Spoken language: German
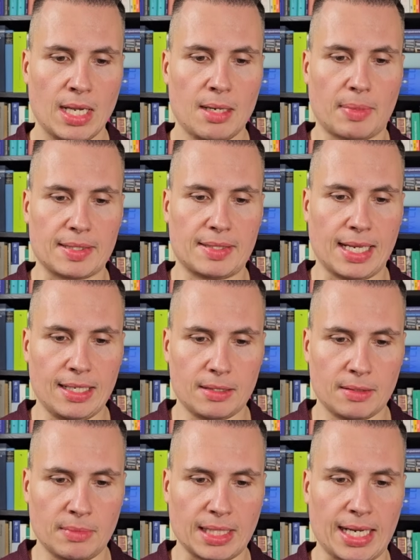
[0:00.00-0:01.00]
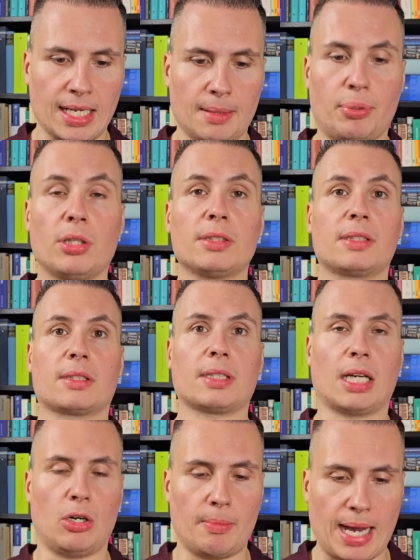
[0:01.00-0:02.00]
Patienten mit einer
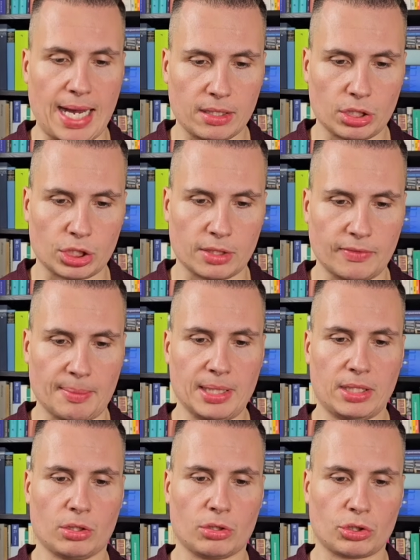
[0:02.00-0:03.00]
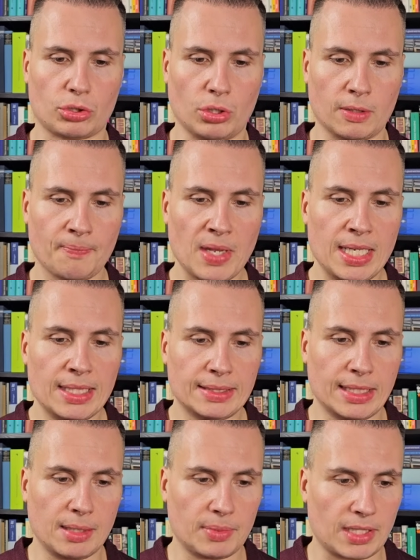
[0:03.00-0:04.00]
posttraumatischen Verbitterungsstörung
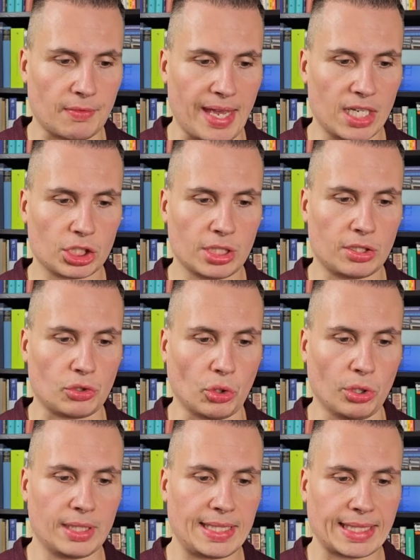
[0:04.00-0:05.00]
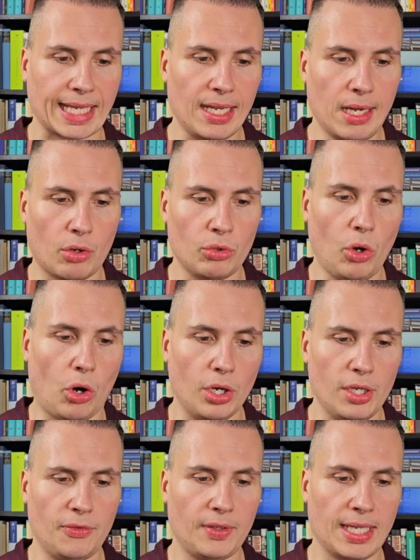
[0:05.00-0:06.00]
sind im Querschnitt deutlich kränker und
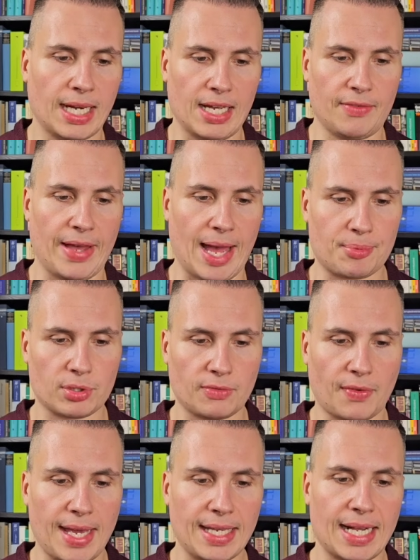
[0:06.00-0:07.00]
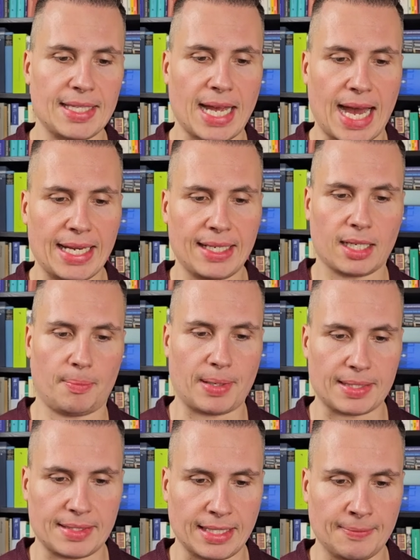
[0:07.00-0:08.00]
häufiger erwerbsunfähig als andere
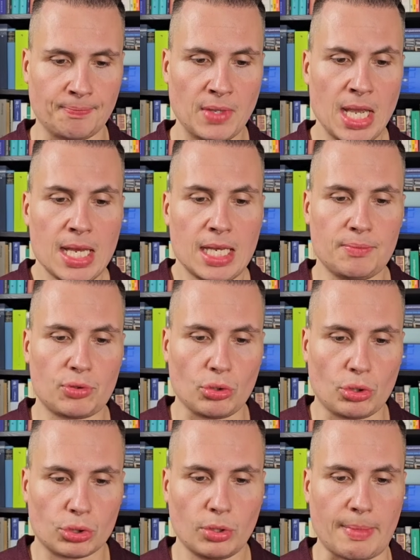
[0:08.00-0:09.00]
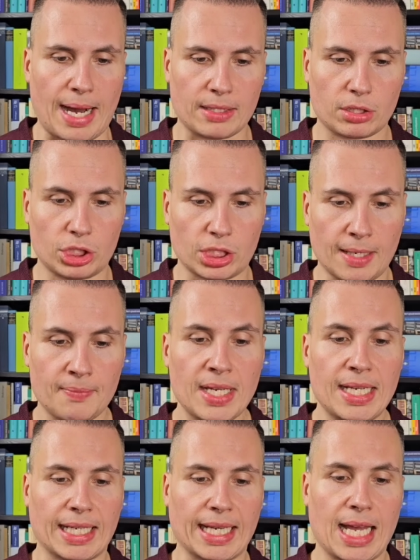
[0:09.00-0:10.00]
Patienten in psychosomatischer
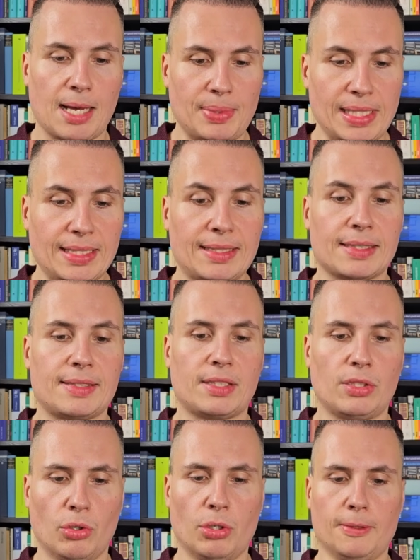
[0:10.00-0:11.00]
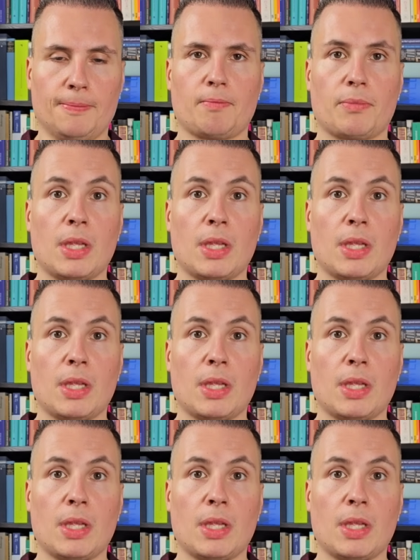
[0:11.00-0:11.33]
Rehabilitation.